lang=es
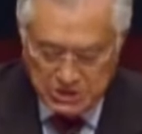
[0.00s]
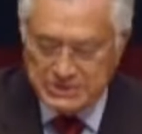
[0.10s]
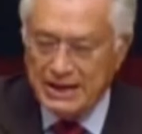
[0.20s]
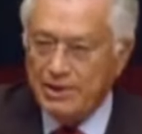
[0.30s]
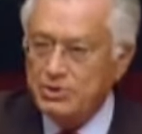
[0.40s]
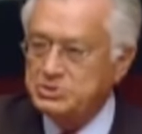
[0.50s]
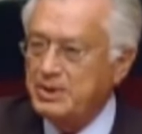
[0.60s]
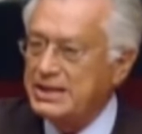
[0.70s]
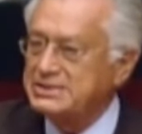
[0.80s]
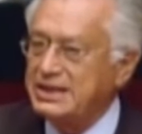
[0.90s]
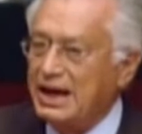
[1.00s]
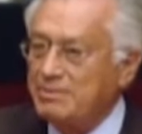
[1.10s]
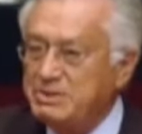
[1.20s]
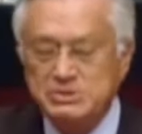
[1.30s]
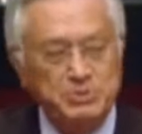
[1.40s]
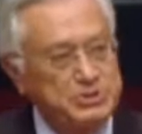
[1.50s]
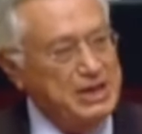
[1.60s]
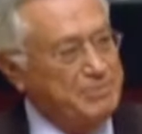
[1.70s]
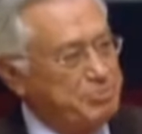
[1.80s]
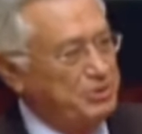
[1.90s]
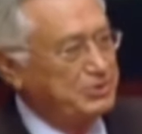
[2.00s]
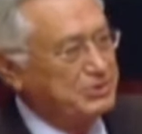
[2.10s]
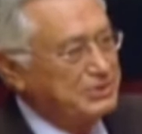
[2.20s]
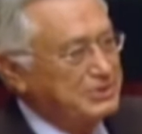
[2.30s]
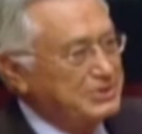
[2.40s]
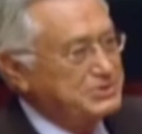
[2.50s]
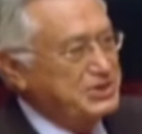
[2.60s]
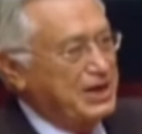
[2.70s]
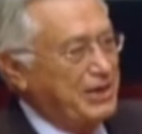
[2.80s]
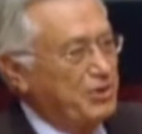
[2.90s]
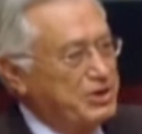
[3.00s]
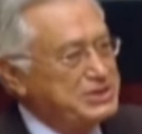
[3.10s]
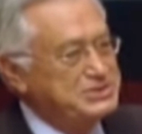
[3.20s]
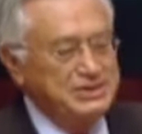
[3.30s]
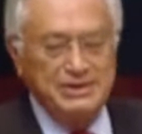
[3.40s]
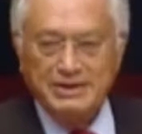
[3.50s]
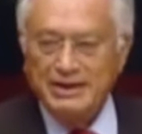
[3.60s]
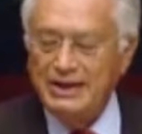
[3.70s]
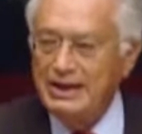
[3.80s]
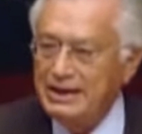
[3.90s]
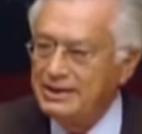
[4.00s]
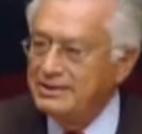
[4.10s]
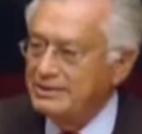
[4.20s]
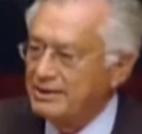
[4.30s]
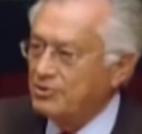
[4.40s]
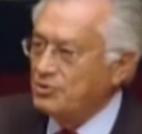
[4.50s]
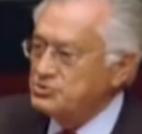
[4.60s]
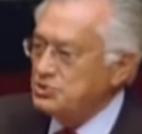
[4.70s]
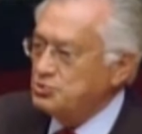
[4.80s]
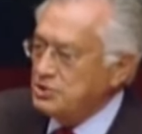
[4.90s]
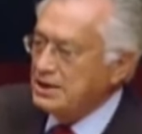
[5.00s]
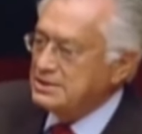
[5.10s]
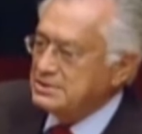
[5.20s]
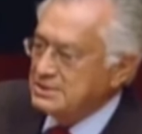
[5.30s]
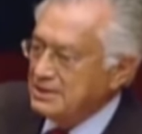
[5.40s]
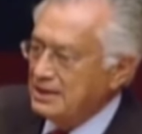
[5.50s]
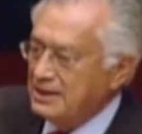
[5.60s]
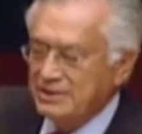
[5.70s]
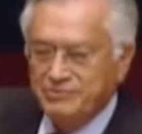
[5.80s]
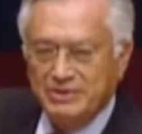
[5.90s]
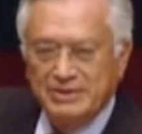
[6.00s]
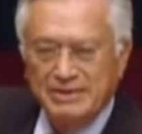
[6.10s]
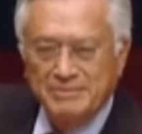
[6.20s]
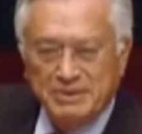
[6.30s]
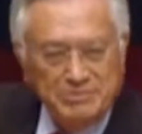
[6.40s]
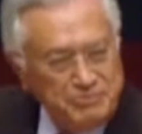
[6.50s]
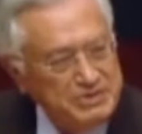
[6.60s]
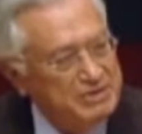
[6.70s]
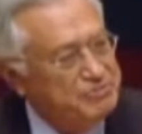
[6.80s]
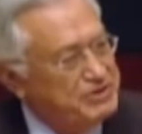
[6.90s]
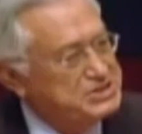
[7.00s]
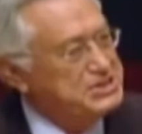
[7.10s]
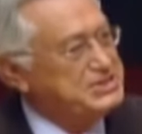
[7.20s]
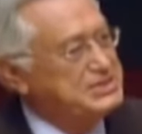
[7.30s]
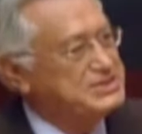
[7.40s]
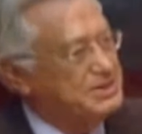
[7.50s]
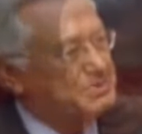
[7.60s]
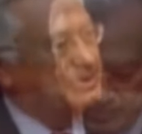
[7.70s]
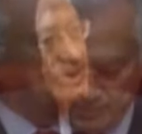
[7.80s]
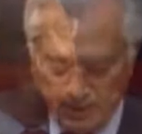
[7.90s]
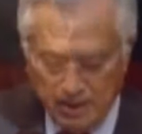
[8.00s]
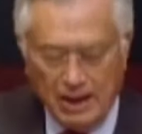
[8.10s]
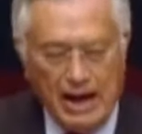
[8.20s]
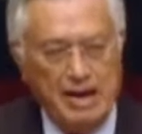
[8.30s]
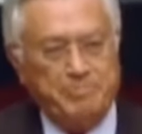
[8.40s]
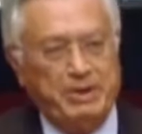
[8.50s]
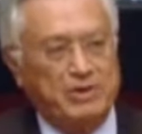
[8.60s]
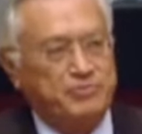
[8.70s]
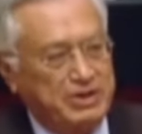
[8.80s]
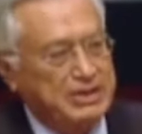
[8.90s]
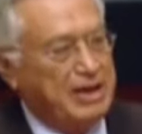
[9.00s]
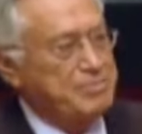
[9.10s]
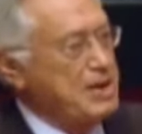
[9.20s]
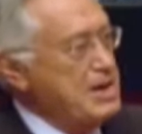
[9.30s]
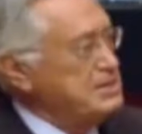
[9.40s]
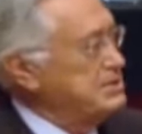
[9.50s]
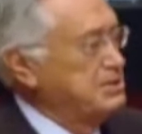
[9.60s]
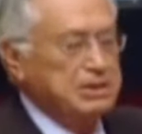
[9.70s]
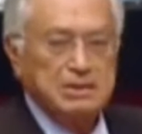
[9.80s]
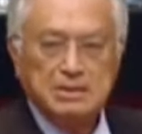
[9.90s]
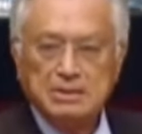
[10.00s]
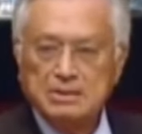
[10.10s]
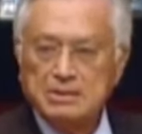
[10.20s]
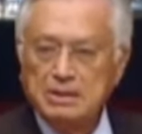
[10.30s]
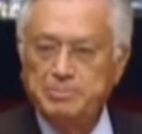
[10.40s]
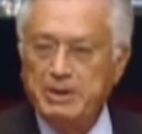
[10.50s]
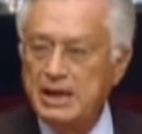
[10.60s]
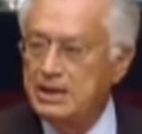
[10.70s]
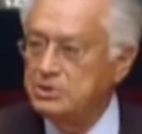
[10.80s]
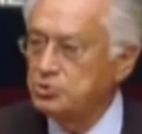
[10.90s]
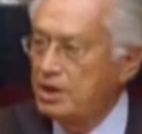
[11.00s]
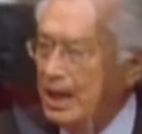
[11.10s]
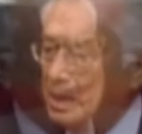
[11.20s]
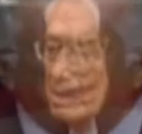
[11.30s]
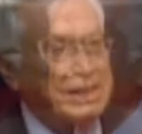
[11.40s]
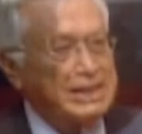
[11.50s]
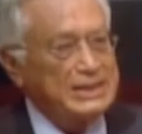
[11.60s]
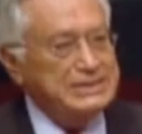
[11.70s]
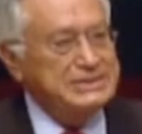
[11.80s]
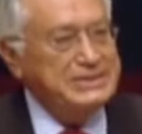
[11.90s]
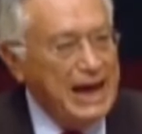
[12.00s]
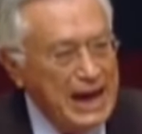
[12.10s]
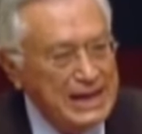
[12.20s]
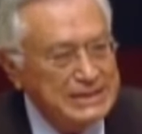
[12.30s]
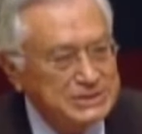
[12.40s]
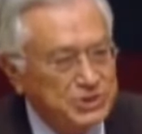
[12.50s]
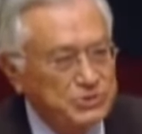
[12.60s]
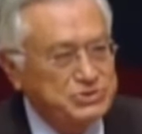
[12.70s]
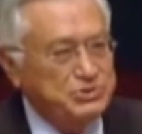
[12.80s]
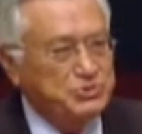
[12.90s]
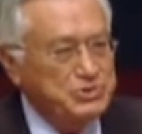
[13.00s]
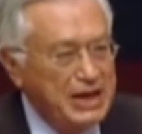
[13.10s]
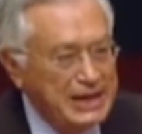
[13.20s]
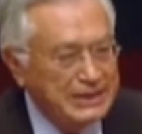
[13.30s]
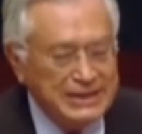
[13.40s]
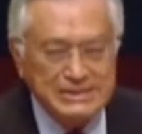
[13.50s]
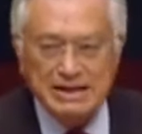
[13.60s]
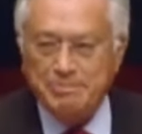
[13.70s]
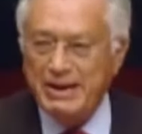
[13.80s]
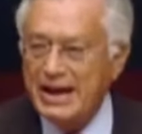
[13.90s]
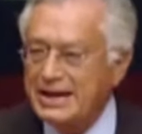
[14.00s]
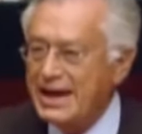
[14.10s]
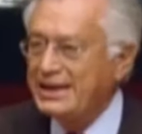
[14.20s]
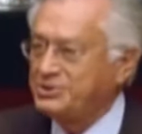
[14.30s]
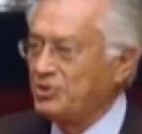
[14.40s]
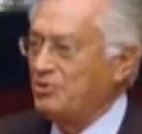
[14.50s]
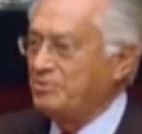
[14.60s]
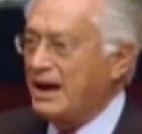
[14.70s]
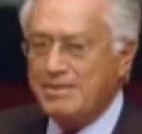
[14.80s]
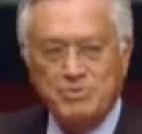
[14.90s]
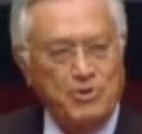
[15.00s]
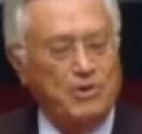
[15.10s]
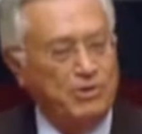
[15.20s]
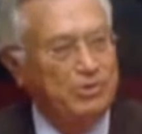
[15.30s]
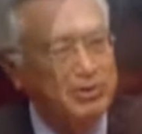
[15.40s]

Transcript: senadores van a ser al mismo tiempo senadores y constituyentes en el DF. ¿Qué, qué es Ah, pero faltaba más. ¿Y Peña Nieto qué? Seis constituyentes a Peña Nieto, bravo.